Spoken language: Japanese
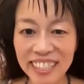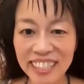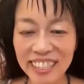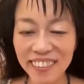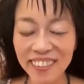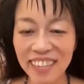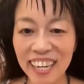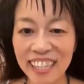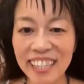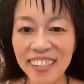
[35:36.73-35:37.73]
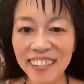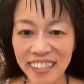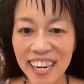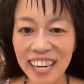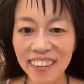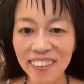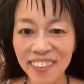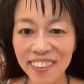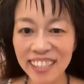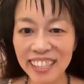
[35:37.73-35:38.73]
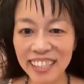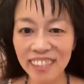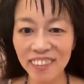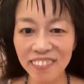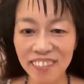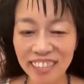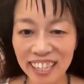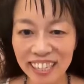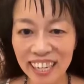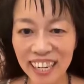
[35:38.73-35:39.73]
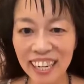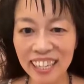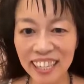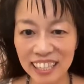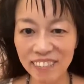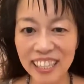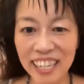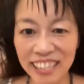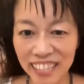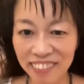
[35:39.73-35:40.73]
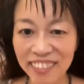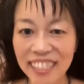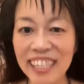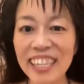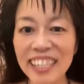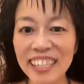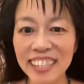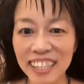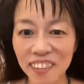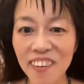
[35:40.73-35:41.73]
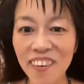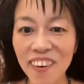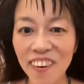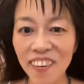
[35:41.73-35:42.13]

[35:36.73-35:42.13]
士族がいたので、本当にキリスト御免みたいな方もいらしたかもしれないんですけど、